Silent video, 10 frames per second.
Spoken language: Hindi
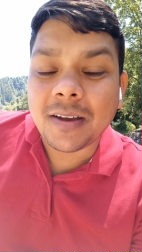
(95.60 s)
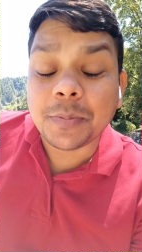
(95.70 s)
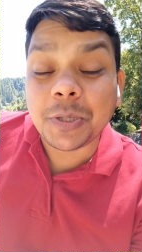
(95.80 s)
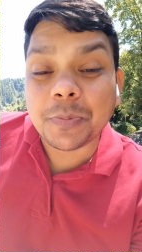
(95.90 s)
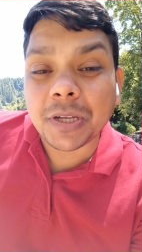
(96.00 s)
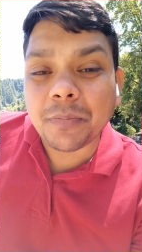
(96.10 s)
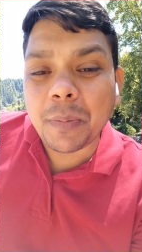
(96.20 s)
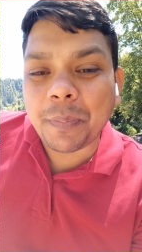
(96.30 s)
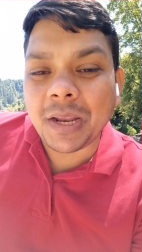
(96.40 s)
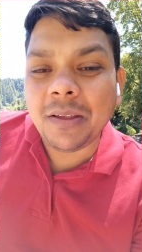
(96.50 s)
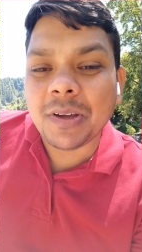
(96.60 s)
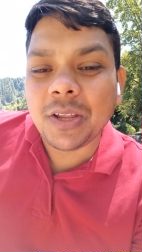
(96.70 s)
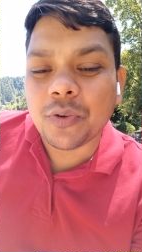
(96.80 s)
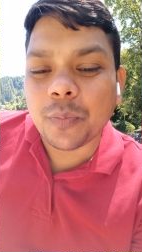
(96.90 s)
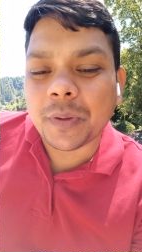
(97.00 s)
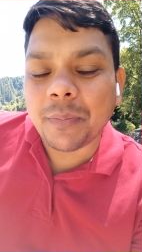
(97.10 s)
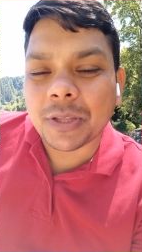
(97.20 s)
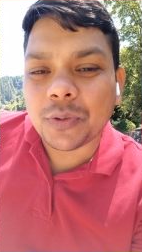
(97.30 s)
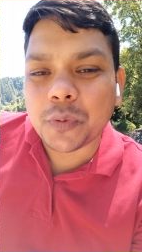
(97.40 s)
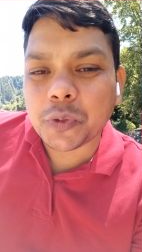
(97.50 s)
अब जब तक मैं पहले वाले ग्रुप की
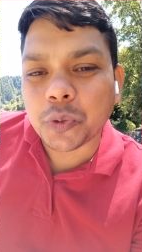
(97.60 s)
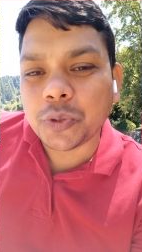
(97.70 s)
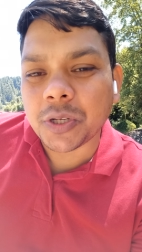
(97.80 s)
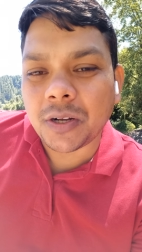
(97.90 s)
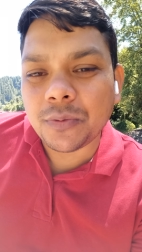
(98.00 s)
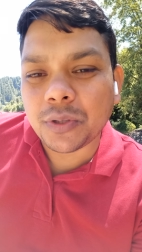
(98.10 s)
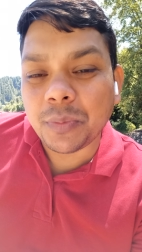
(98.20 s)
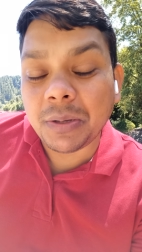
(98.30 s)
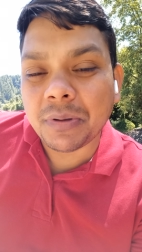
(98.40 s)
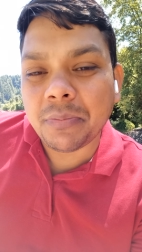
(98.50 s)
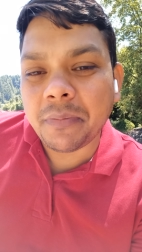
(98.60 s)
बातों को सोच रहा हूँ तो मेरे मन